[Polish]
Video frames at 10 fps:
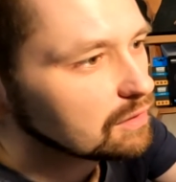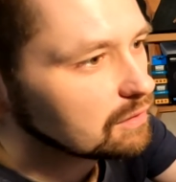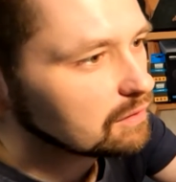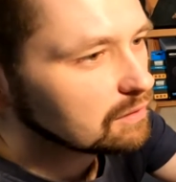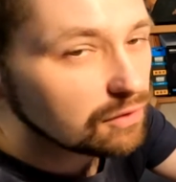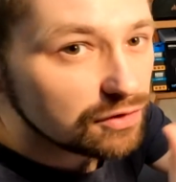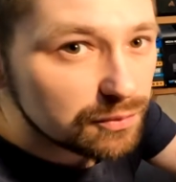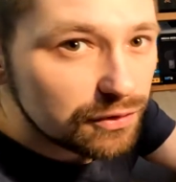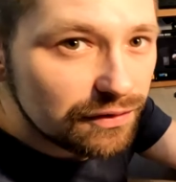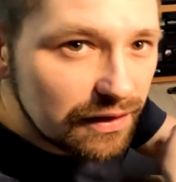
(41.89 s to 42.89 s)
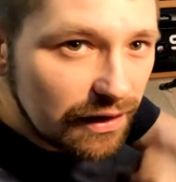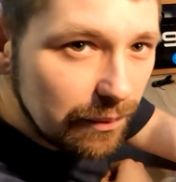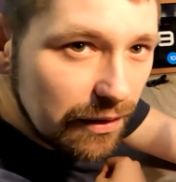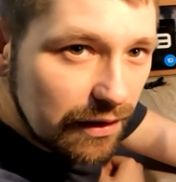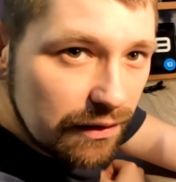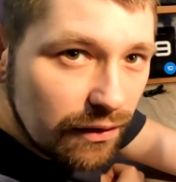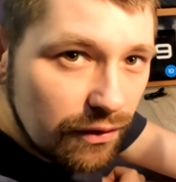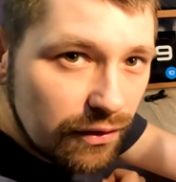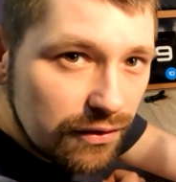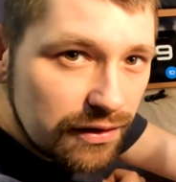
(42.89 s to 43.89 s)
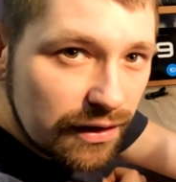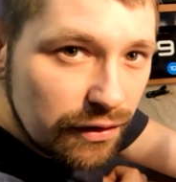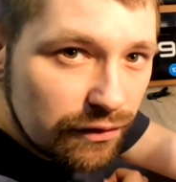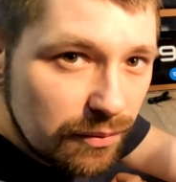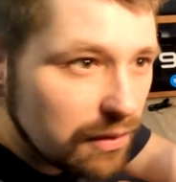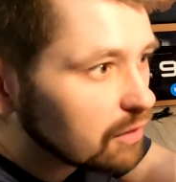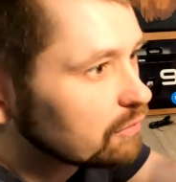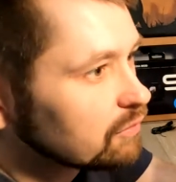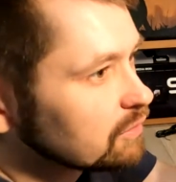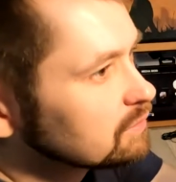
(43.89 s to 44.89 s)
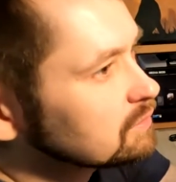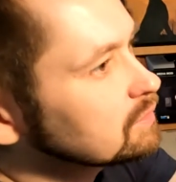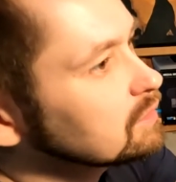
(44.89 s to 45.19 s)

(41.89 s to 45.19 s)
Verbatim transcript: e, rozbudowania kamery o dodatkowy mikrofon.